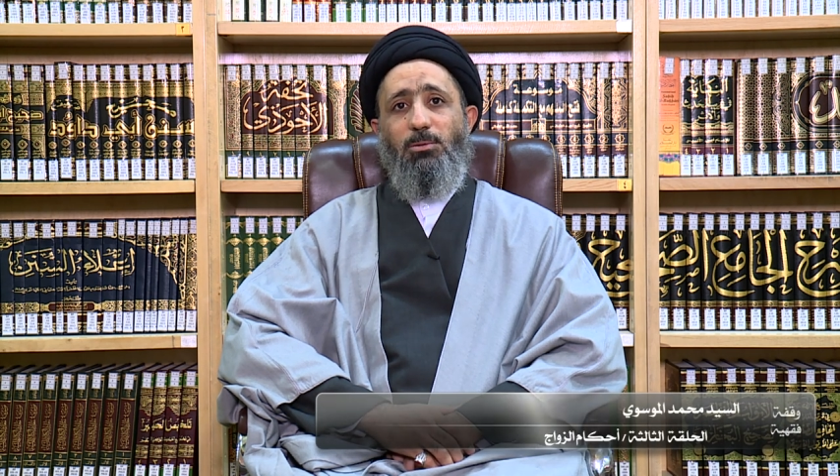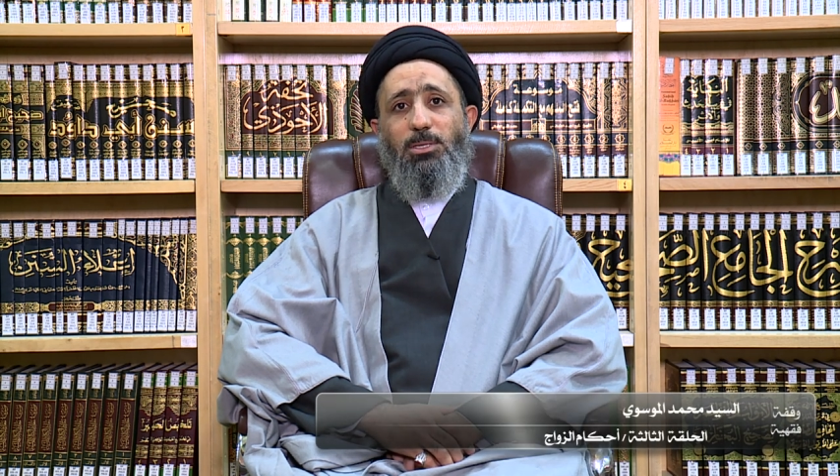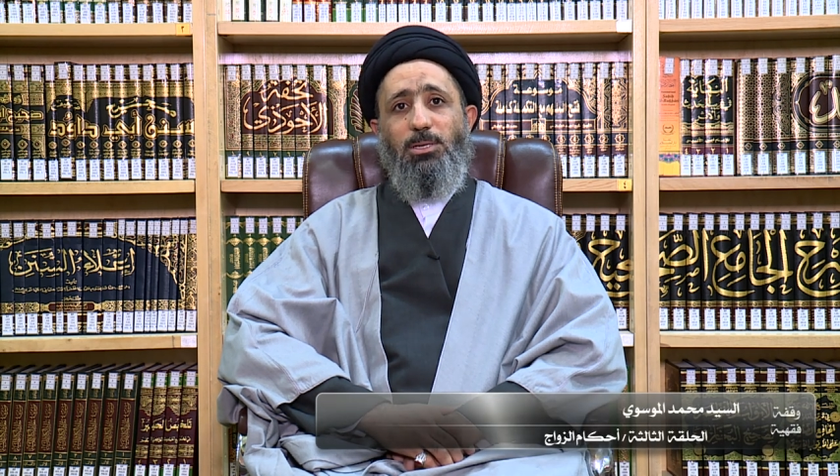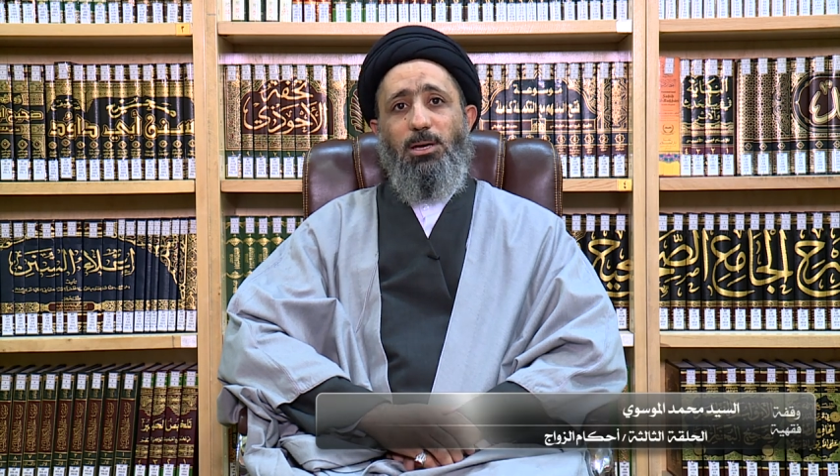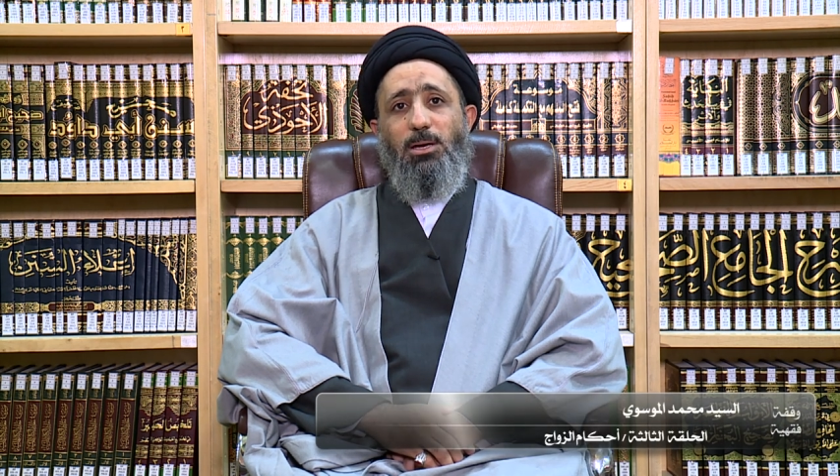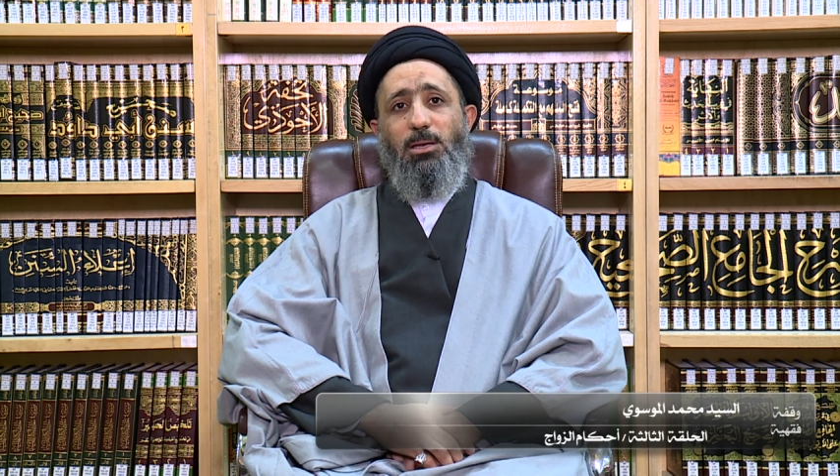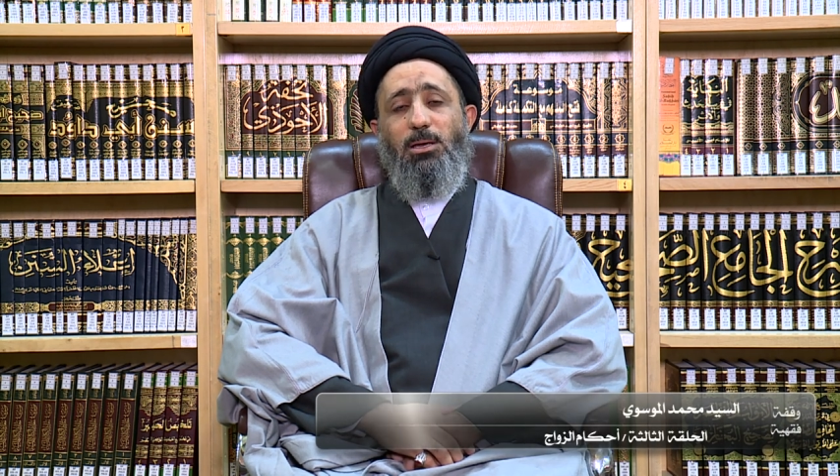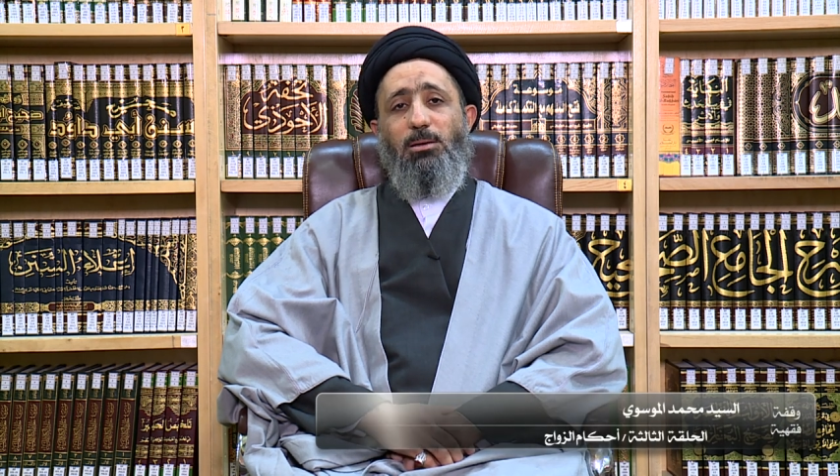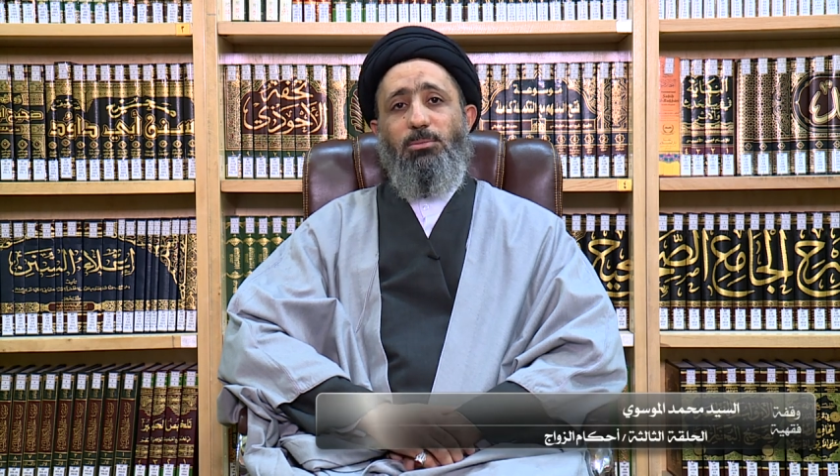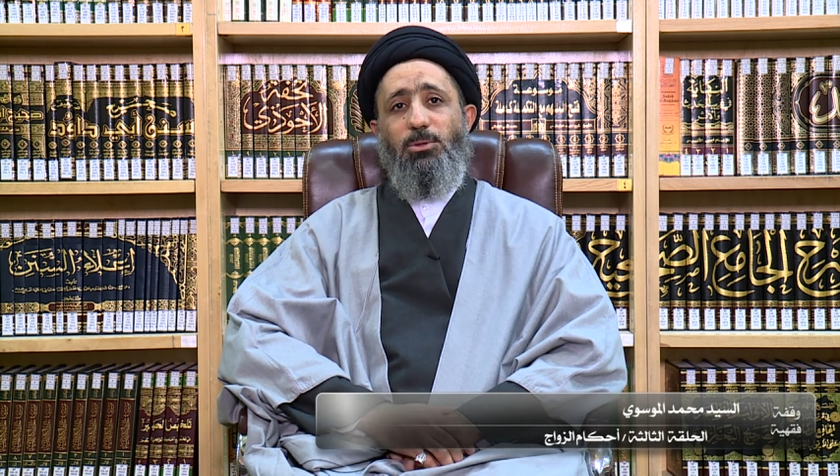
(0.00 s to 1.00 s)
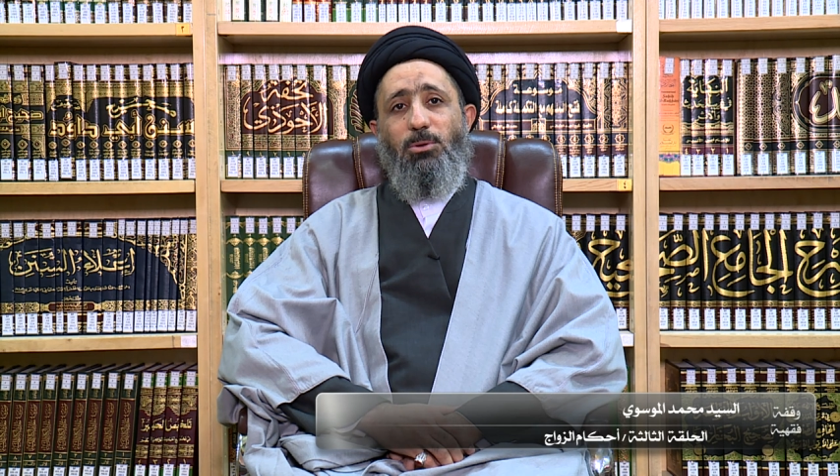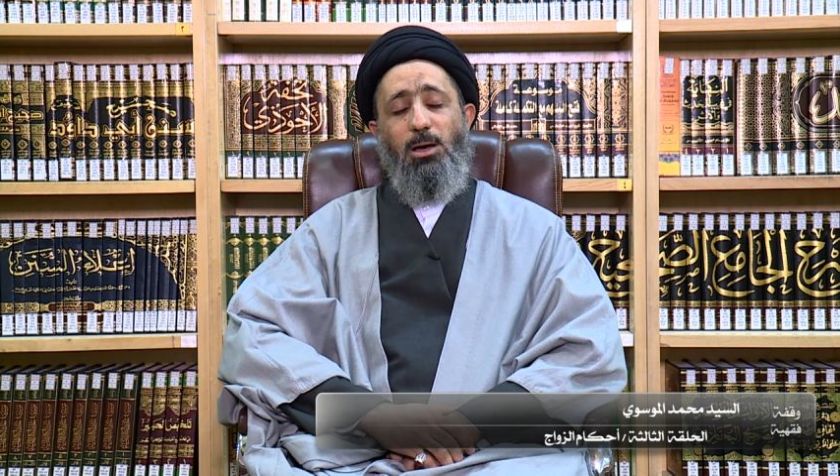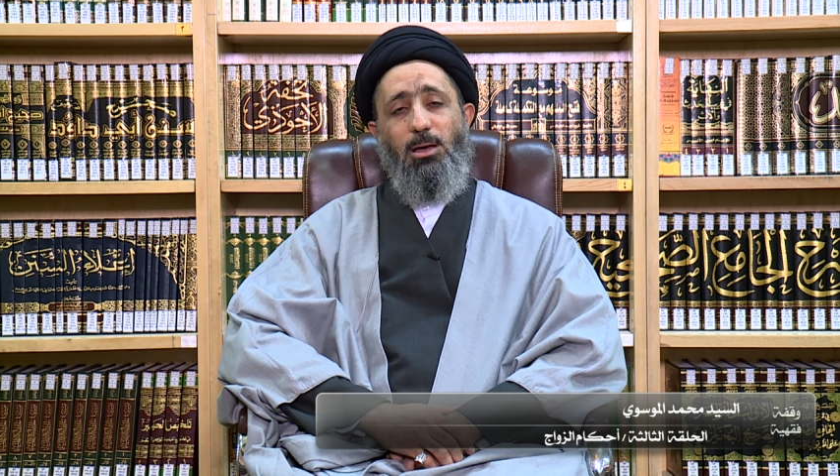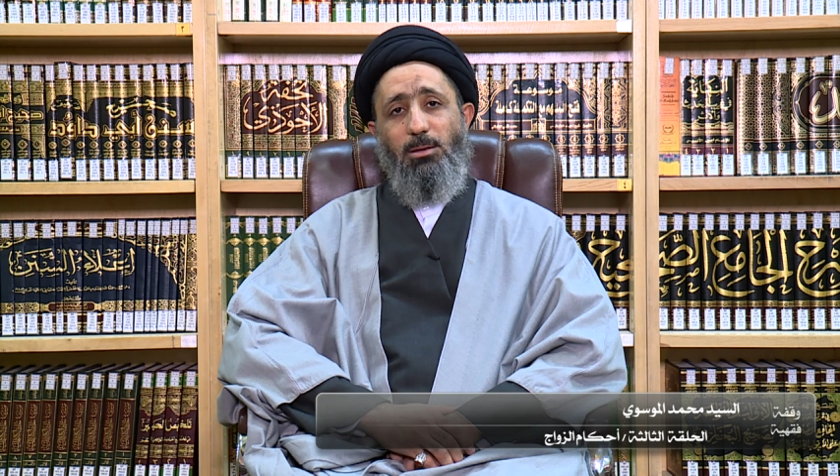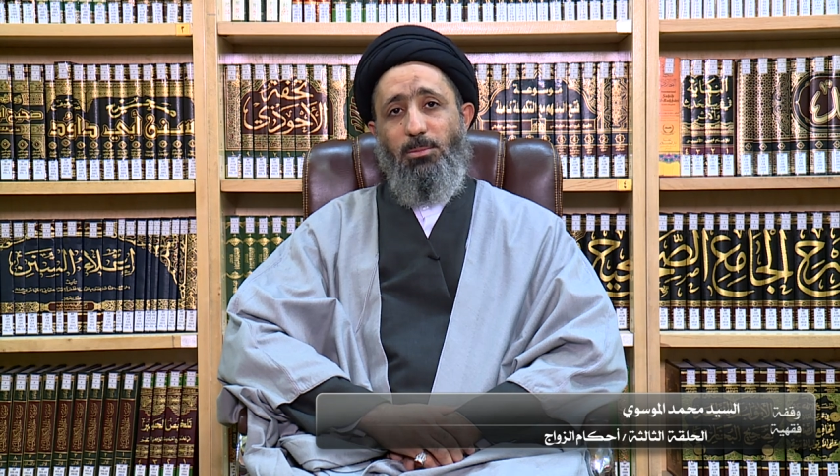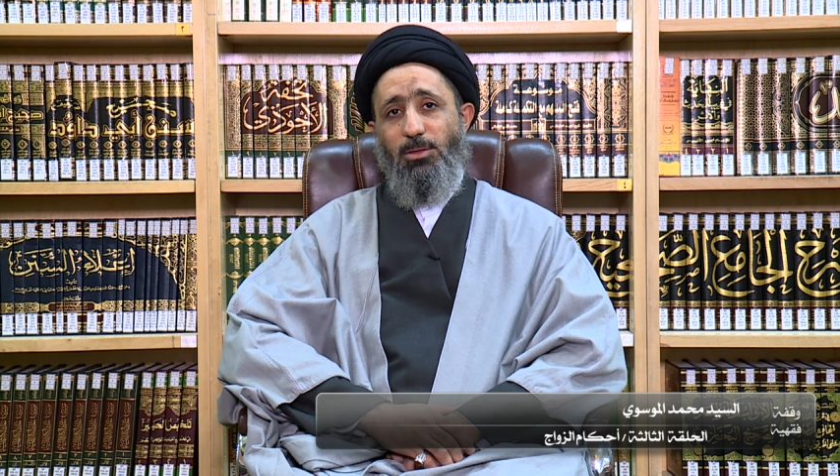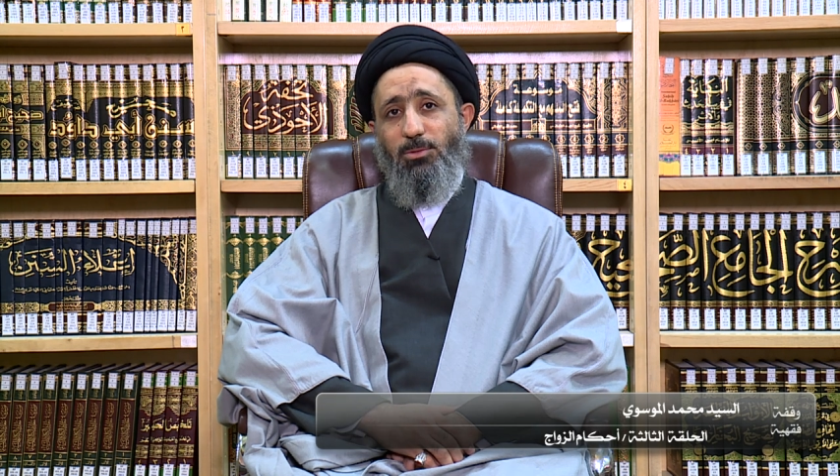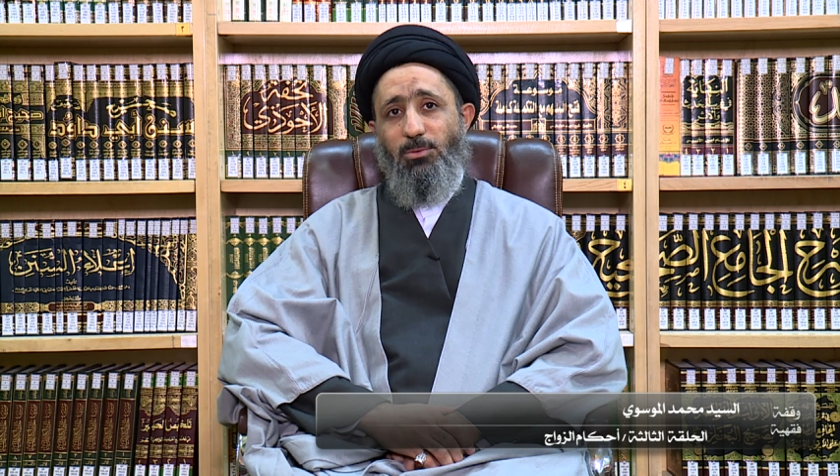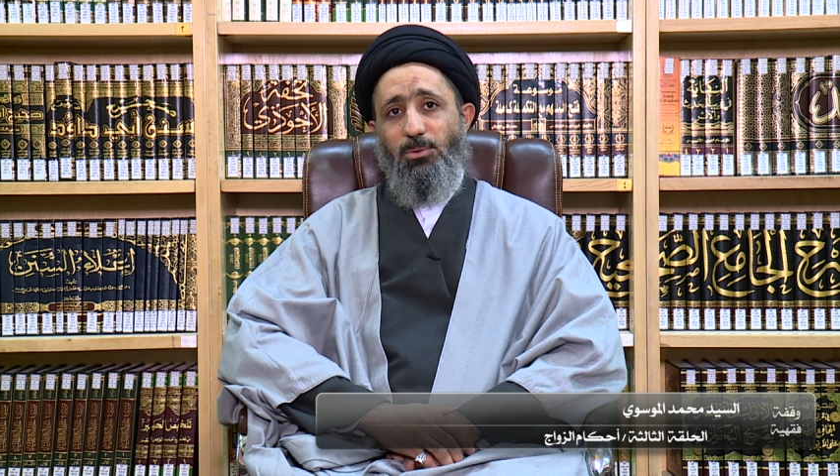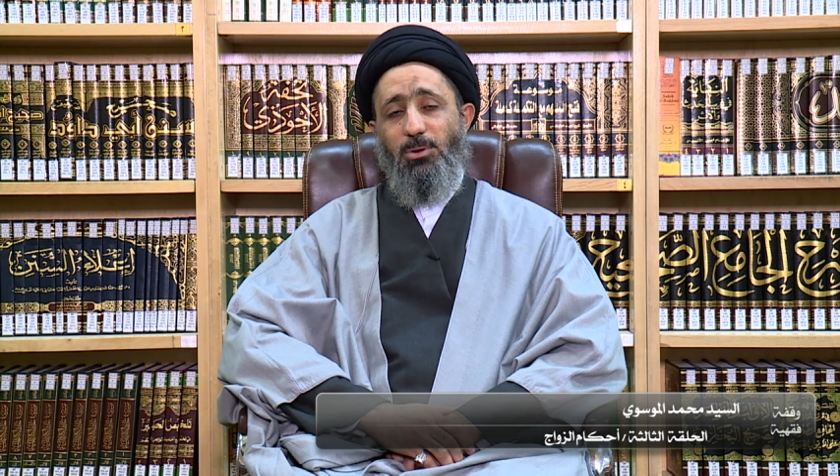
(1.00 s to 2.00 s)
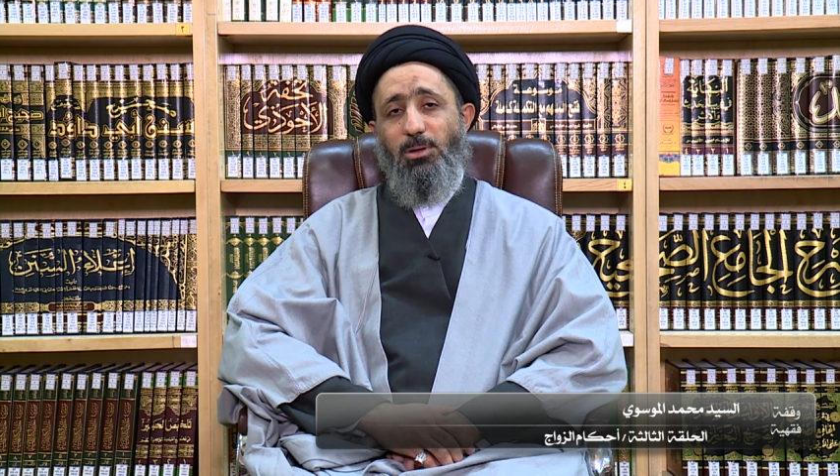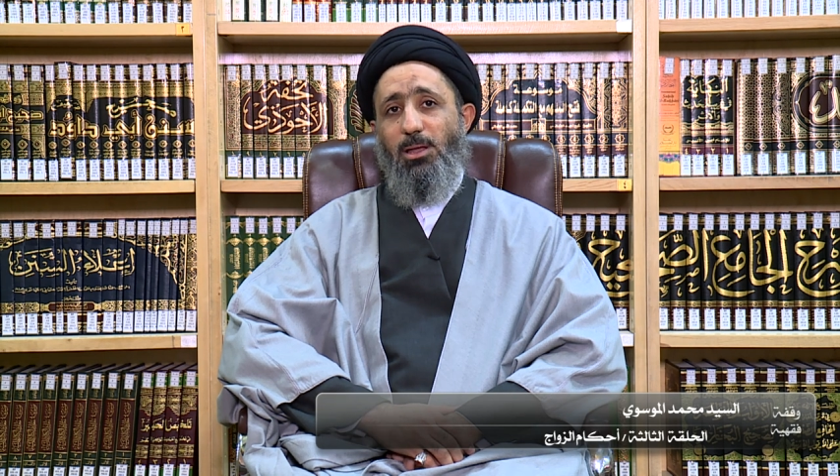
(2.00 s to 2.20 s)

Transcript: وتعالى بالدعاء المأثور